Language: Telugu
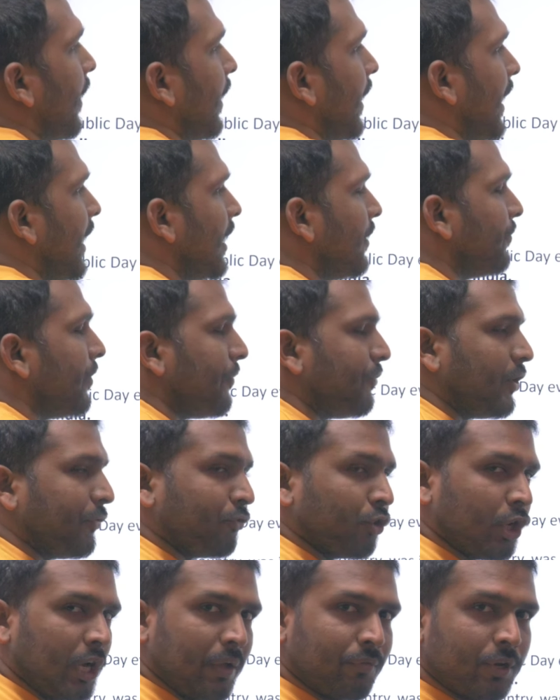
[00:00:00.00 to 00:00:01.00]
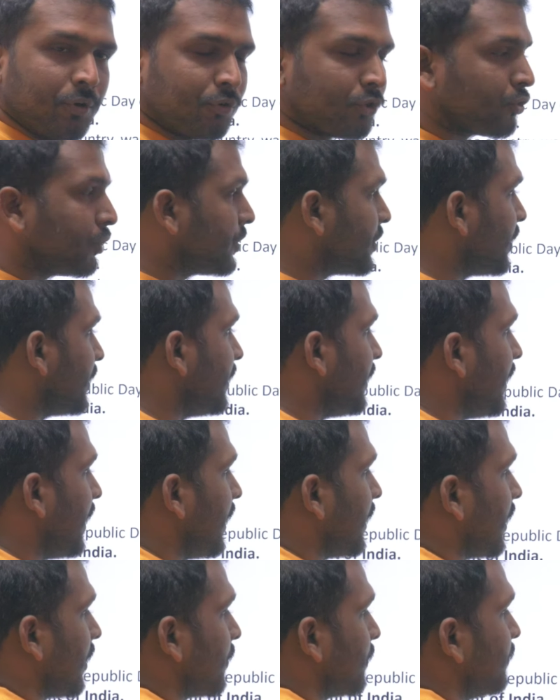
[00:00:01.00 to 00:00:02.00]
నైన్టీన్ ఫిఫ్టీ ఫోర్లో వరకు వచ్చింది
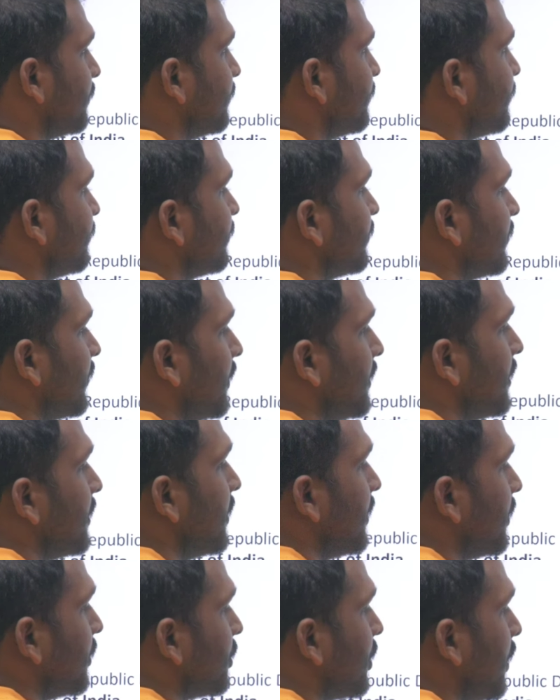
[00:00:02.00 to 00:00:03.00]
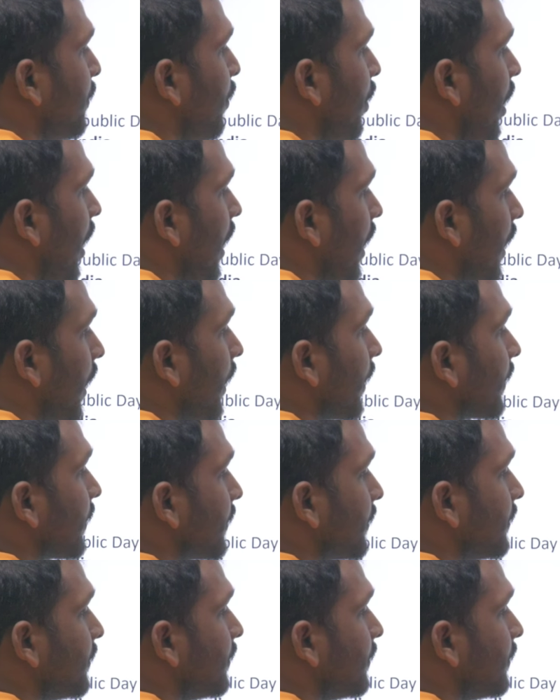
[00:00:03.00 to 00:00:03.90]
అంటారు త్రిబుల్ ఆర్